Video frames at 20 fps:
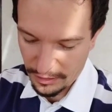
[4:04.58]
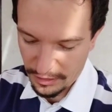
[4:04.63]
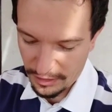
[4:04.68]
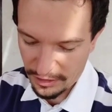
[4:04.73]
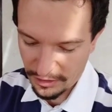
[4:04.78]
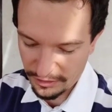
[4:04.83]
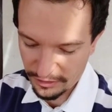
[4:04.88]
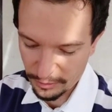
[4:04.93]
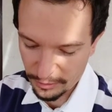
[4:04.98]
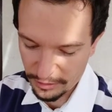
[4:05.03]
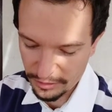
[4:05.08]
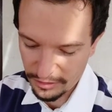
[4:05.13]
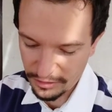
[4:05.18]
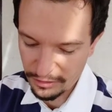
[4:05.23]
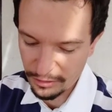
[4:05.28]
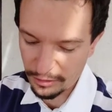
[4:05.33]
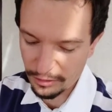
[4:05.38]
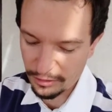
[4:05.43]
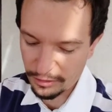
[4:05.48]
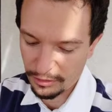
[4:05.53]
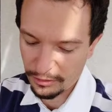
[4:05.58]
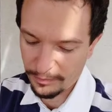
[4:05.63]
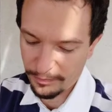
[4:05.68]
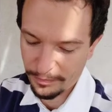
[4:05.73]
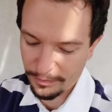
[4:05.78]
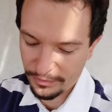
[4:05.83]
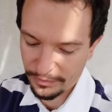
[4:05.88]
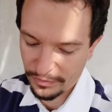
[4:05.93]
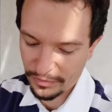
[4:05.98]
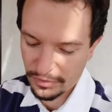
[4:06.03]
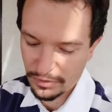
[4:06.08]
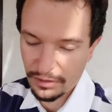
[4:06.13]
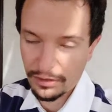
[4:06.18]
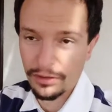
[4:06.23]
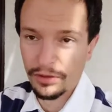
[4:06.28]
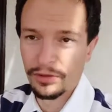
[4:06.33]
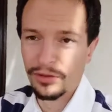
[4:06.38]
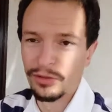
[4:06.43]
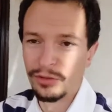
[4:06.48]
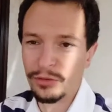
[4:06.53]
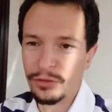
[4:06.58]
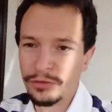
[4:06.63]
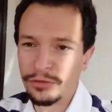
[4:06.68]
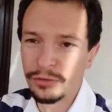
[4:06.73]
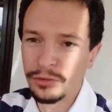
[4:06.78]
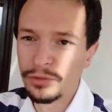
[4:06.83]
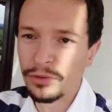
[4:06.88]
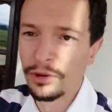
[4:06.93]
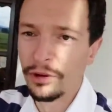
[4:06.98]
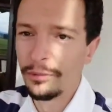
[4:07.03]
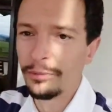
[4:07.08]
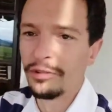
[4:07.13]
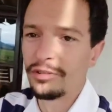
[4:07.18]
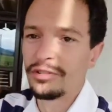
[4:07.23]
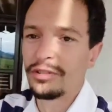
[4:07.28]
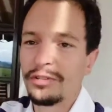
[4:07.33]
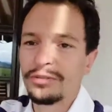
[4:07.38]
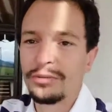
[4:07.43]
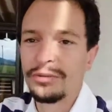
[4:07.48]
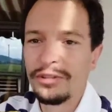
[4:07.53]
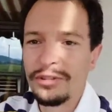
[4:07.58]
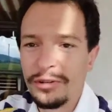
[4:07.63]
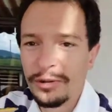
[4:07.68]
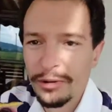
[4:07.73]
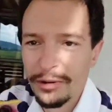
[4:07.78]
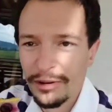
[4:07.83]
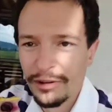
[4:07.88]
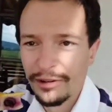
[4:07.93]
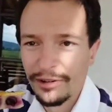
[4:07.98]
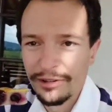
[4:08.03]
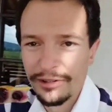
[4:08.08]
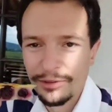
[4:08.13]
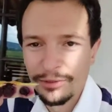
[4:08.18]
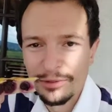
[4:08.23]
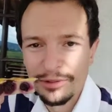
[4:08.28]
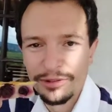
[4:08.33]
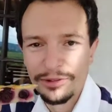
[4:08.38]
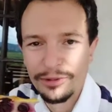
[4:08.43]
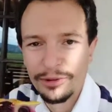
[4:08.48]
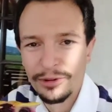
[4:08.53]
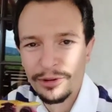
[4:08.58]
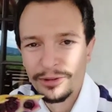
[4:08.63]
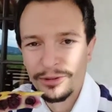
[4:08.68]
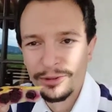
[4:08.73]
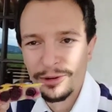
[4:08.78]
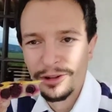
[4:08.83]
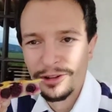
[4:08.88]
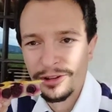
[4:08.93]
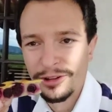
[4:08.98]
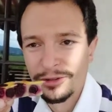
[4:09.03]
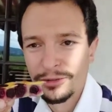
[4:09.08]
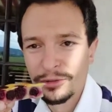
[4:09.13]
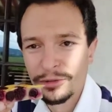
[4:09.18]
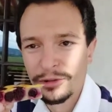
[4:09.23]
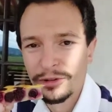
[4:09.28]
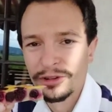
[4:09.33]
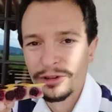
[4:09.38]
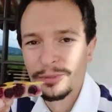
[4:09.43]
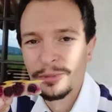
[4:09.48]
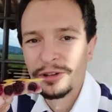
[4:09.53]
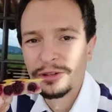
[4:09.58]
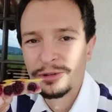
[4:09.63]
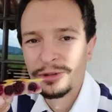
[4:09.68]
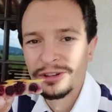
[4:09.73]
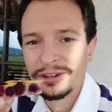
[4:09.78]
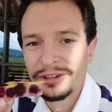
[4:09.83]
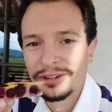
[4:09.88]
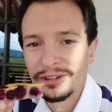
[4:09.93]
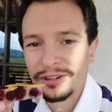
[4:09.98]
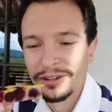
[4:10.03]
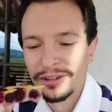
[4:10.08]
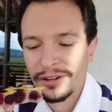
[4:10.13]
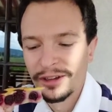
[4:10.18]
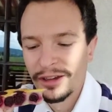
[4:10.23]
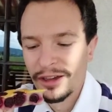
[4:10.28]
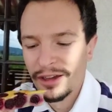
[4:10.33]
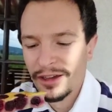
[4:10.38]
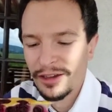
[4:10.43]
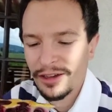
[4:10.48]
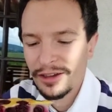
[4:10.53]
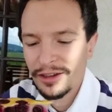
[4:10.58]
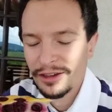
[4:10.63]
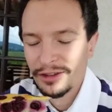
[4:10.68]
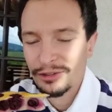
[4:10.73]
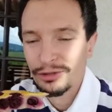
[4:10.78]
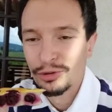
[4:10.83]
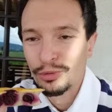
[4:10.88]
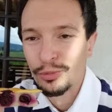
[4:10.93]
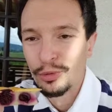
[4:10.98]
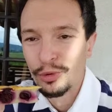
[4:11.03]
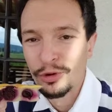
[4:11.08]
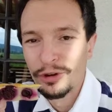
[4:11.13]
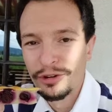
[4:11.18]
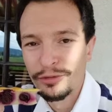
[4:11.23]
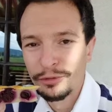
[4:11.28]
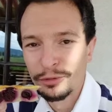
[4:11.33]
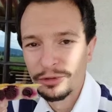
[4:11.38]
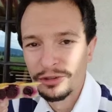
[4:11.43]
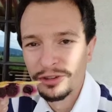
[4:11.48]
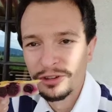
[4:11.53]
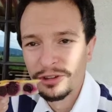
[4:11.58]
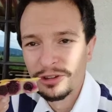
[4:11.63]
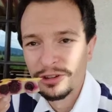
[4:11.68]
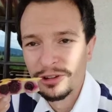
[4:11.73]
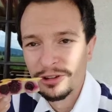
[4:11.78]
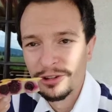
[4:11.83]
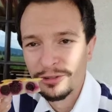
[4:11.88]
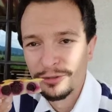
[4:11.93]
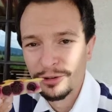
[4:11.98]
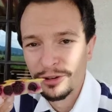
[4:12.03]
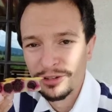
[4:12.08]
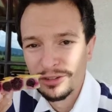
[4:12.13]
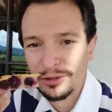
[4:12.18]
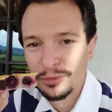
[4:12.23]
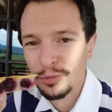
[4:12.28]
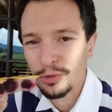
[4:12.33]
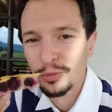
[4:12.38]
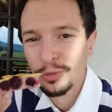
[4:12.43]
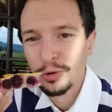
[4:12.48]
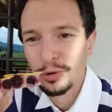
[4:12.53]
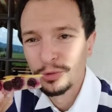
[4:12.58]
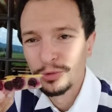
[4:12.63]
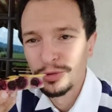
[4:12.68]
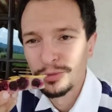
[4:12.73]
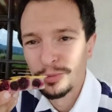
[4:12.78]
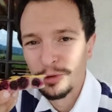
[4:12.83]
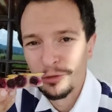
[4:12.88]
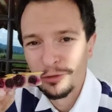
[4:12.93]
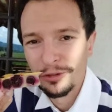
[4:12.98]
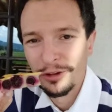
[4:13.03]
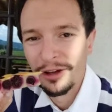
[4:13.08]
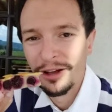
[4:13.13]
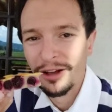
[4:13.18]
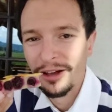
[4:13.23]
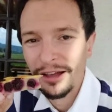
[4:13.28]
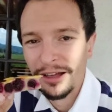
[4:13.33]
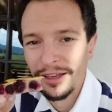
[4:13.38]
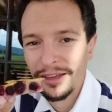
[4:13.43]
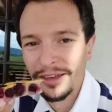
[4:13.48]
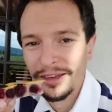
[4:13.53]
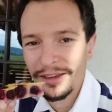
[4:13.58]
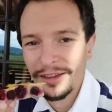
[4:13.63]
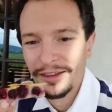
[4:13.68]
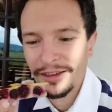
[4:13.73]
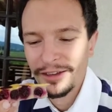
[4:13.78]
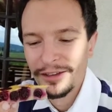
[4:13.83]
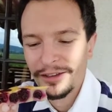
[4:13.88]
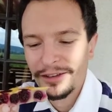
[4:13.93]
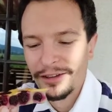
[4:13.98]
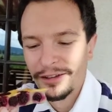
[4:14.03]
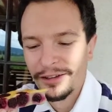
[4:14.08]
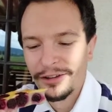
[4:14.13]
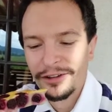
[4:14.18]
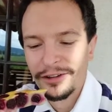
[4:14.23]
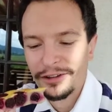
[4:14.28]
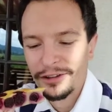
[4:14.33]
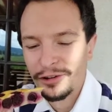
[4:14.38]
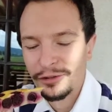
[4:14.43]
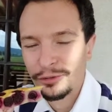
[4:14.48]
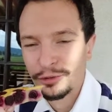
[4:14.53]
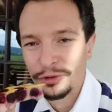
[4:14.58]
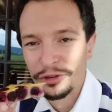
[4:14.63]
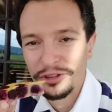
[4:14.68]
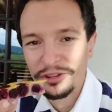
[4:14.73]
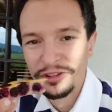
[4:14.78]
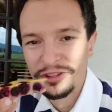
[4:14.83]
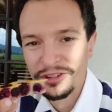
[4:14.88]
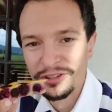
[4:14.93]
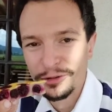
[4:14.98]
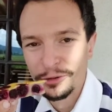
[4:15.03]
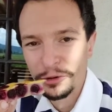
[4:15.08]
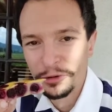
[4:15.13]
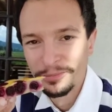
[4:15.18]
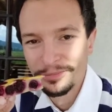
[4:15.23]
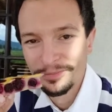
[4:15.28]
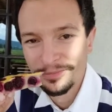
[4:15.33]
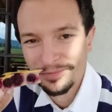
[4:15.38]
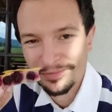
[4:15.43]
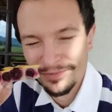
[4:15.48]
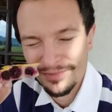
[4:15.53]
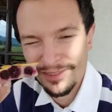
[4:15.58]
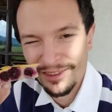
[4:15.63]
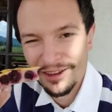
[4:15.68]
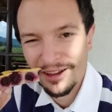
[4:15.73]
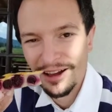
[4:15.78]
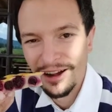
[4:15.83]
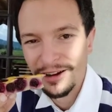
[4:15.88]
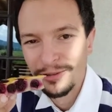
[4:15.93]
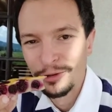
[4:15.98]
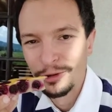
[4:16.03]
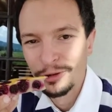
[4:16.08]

À la santé de de vous, euh, mes chers auditeurs, et à la santé de, la nature qui m'a donné euh, ce beau clafoutis, euh, enfin ces bons produits pour faire un, un clafoutis délicieux à la